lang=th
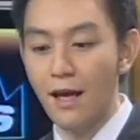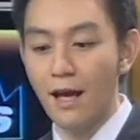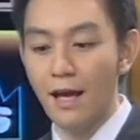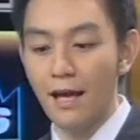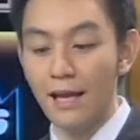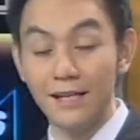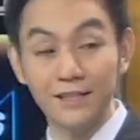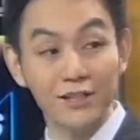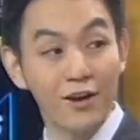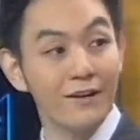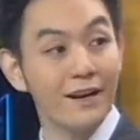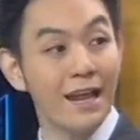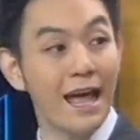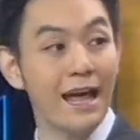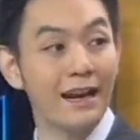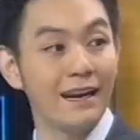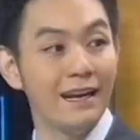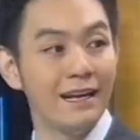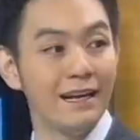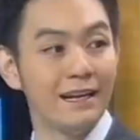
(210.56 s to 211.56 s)
อีกช่องทา
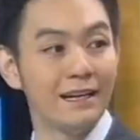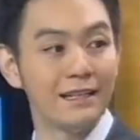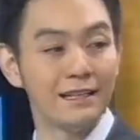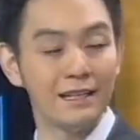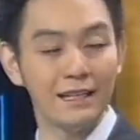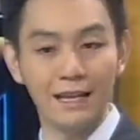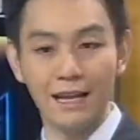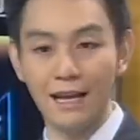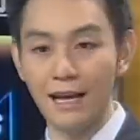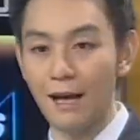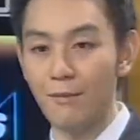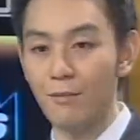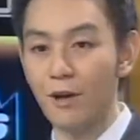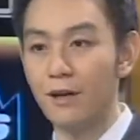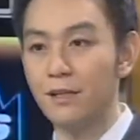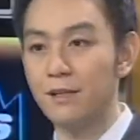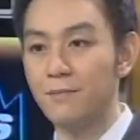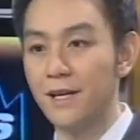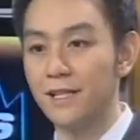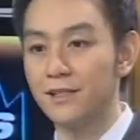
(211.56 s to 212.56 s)
งหนึ่งนะครับ
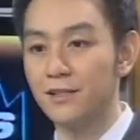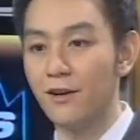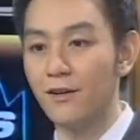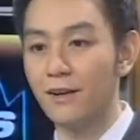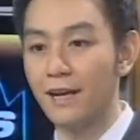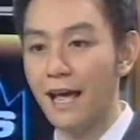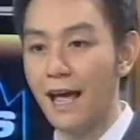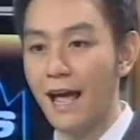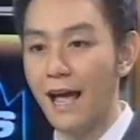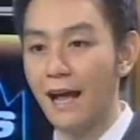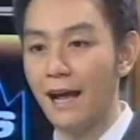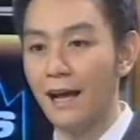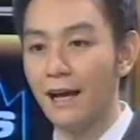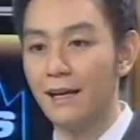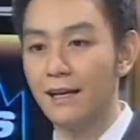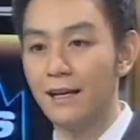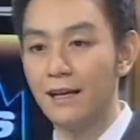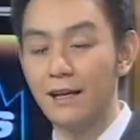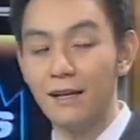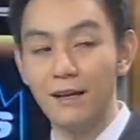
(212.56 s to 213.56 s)
ก็จะเป็นช่องทาง
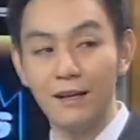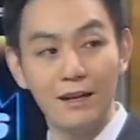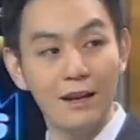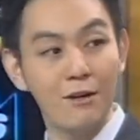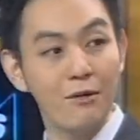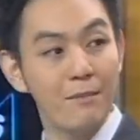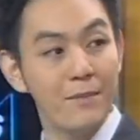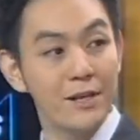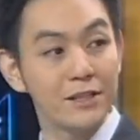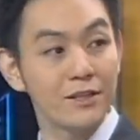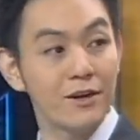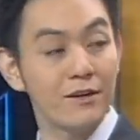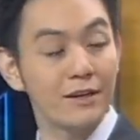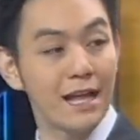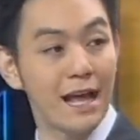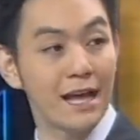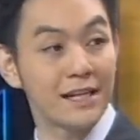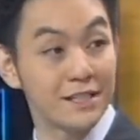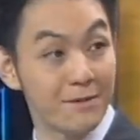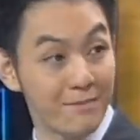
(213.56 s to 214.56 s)
เรียกว่าเป็นช่อง
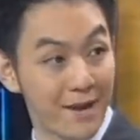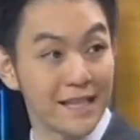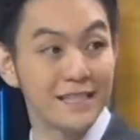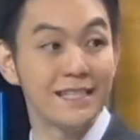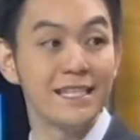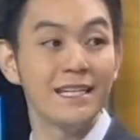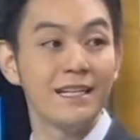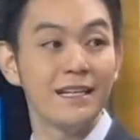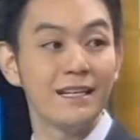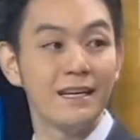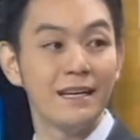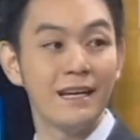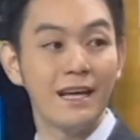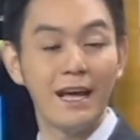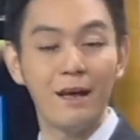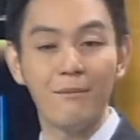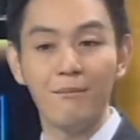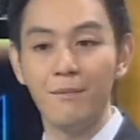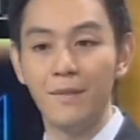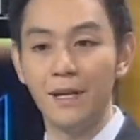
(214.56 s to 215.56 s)
ทางสมาชิกนะ
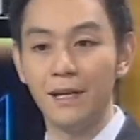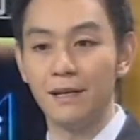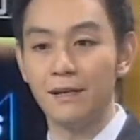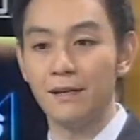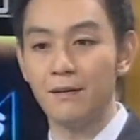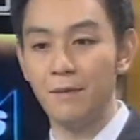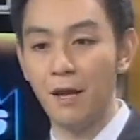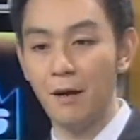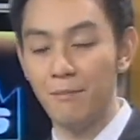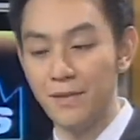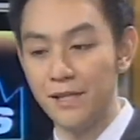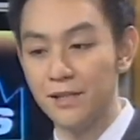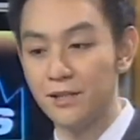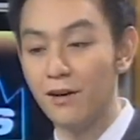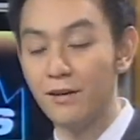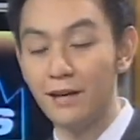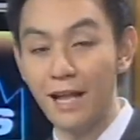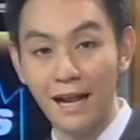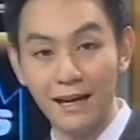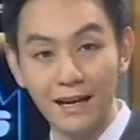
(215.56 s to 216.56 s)
ครับเหมือนกับเป็น
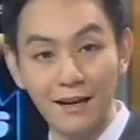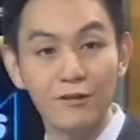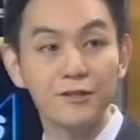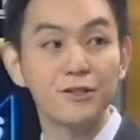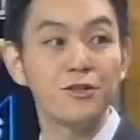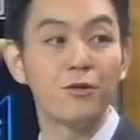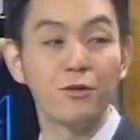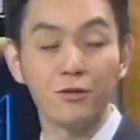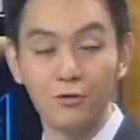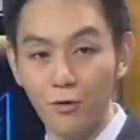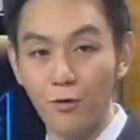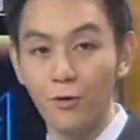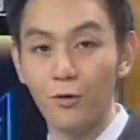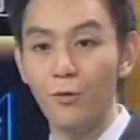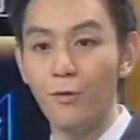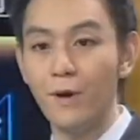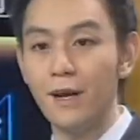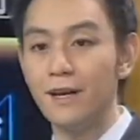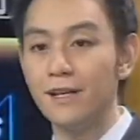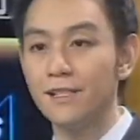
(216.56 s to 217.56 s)
ช่องทางที่เราส่งตรง
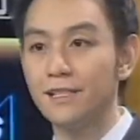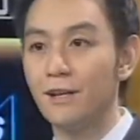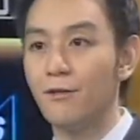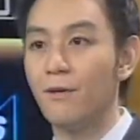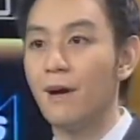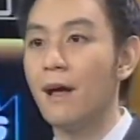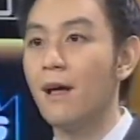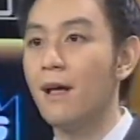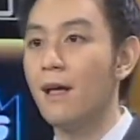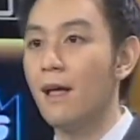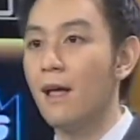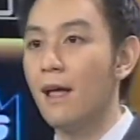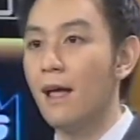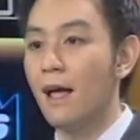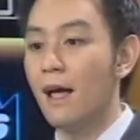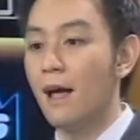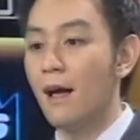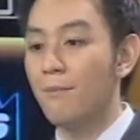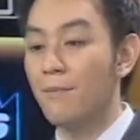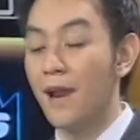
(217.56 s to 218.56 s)
ด้วย เนื่องจากว่า
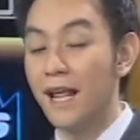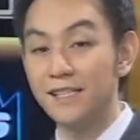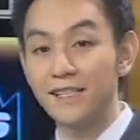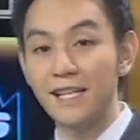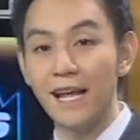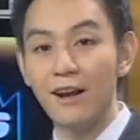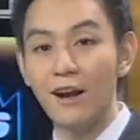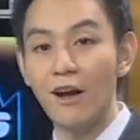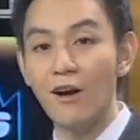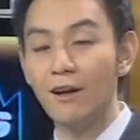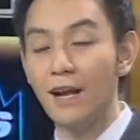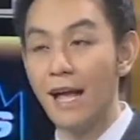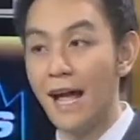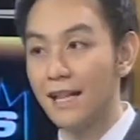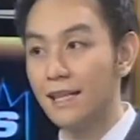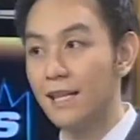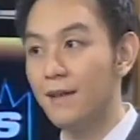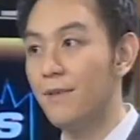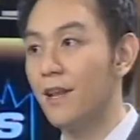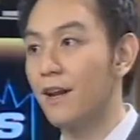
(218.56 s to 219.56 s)
แพลนซานอลหรือฮา
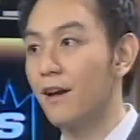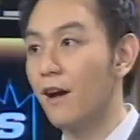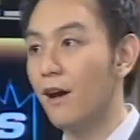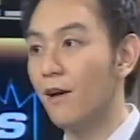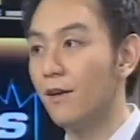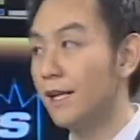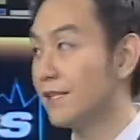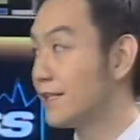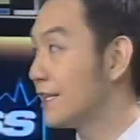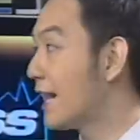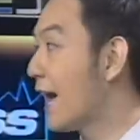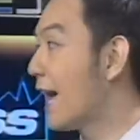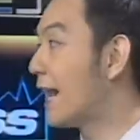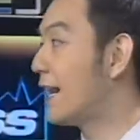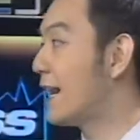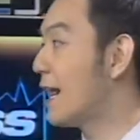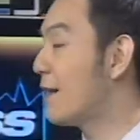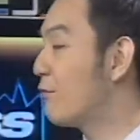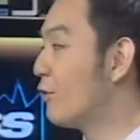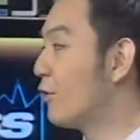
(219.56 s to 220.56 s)
ร์ตี้เบเนคอเนี่ยจะทาน
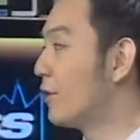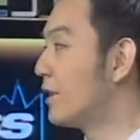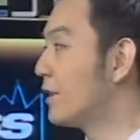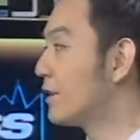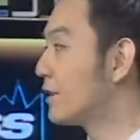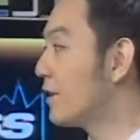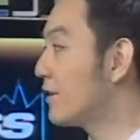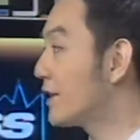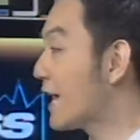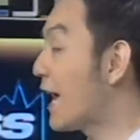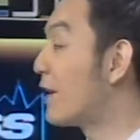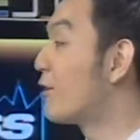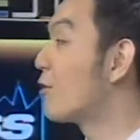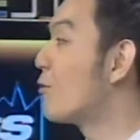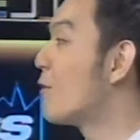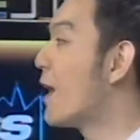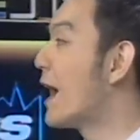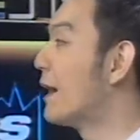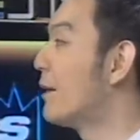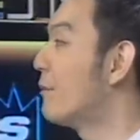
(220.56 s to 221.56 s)
ให้ได้ผล ต้องทานทุ
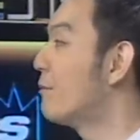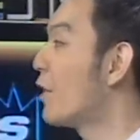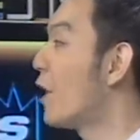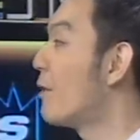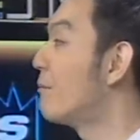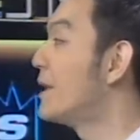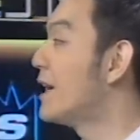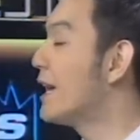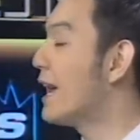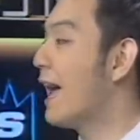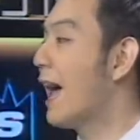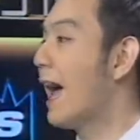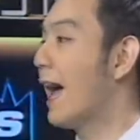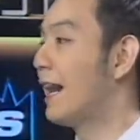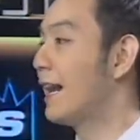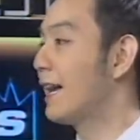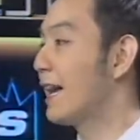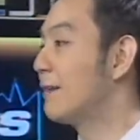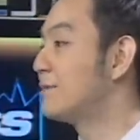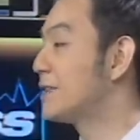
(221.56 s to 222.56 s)
กวัน พร้อมมื้ออาหาร
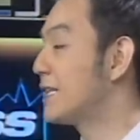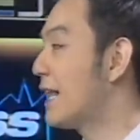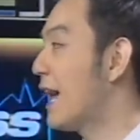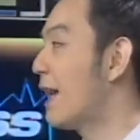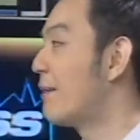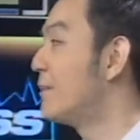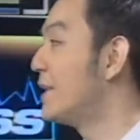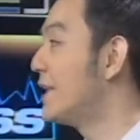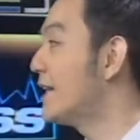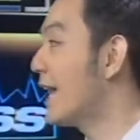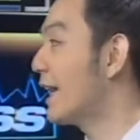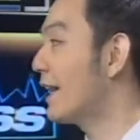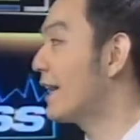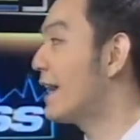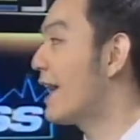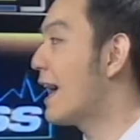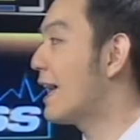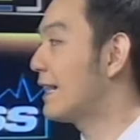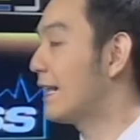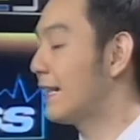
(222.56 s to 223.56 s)
นะครับจะทานมื้อไหนก็
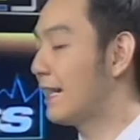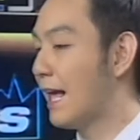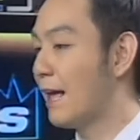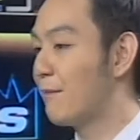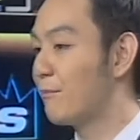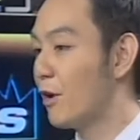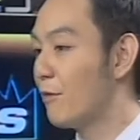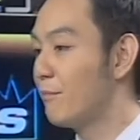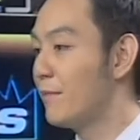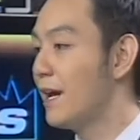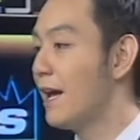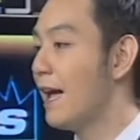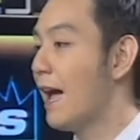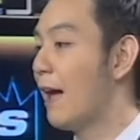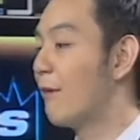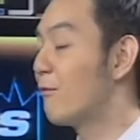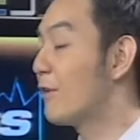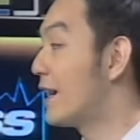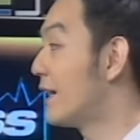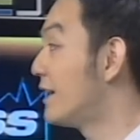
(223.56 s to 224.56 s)
ได้แต่ทานพร้อมมื้ออา
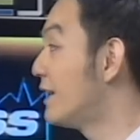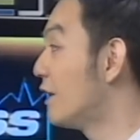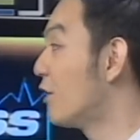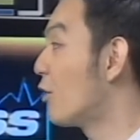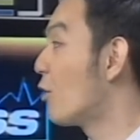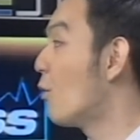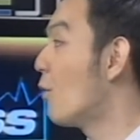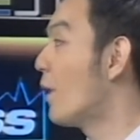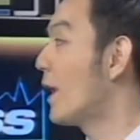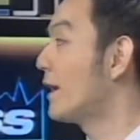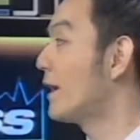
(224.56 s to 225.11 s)
หารวันละหนึ่งขวด